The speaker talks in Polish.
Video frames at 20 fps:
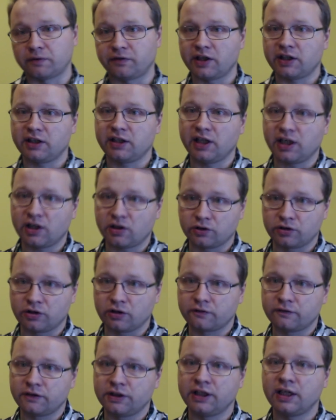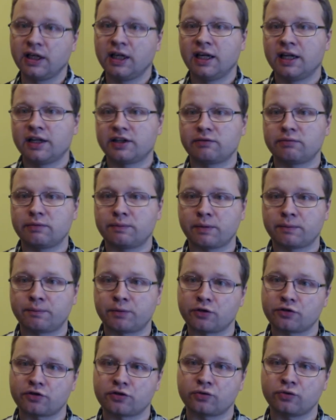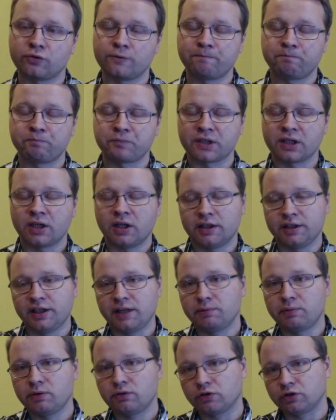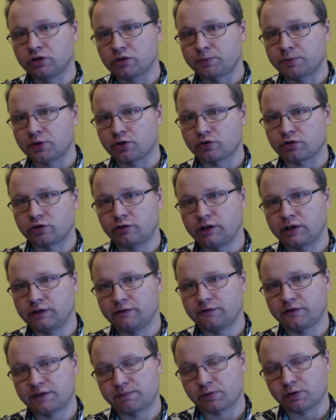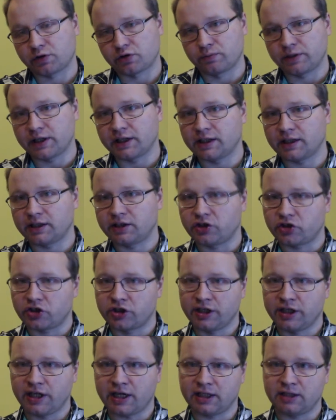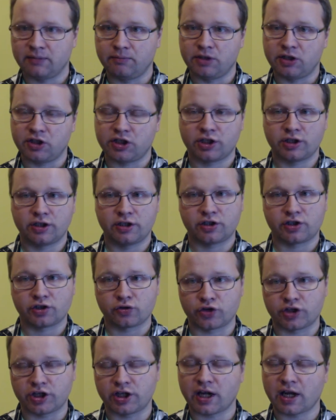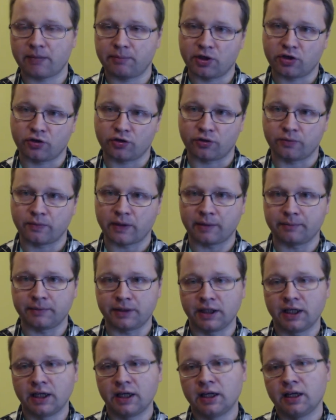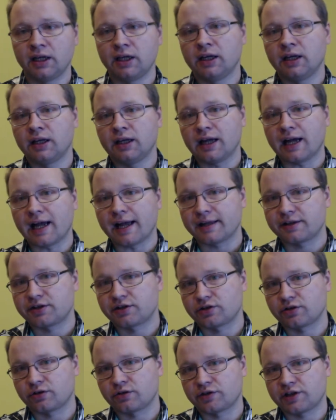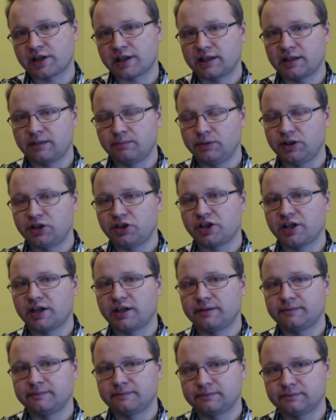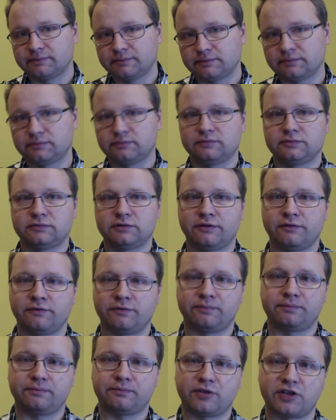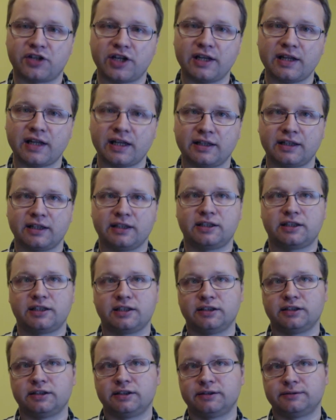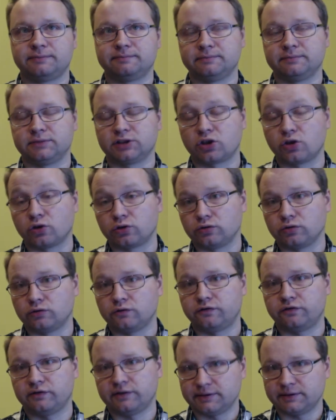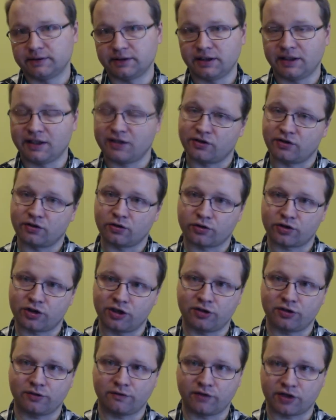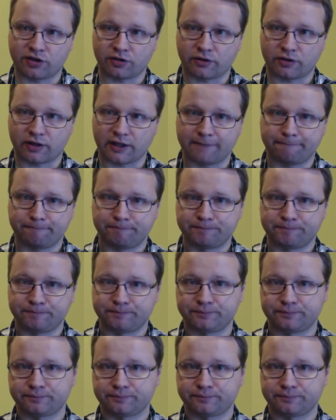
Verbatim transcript: odpowiedniej hodowli, żeby po prostu nie był on obciążony w sposób genetyczny jakimiś schorzeniami, chorobami. A co za tym idzie, cena tych kotów jest dosyć wysoka.